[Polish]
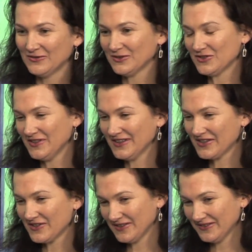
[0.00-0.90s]
właśnie
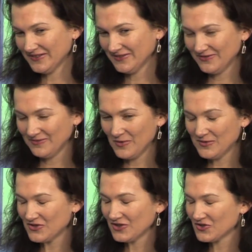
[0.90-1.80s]
tak e, w
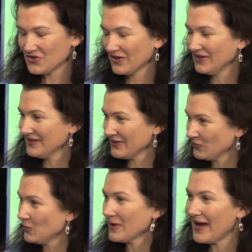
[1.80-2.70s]
momencie, kiedy się ogląda
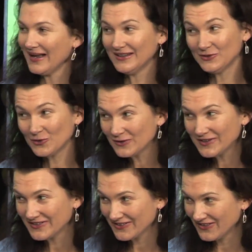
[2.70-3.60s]
z góry, ale
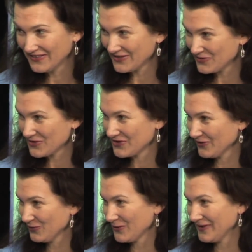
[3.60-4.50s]
trudno jest oglądać
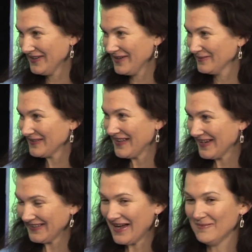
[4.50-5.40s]
właśnie z góry no tak,
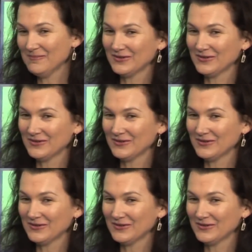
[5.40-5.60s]
Amsterdam, bo,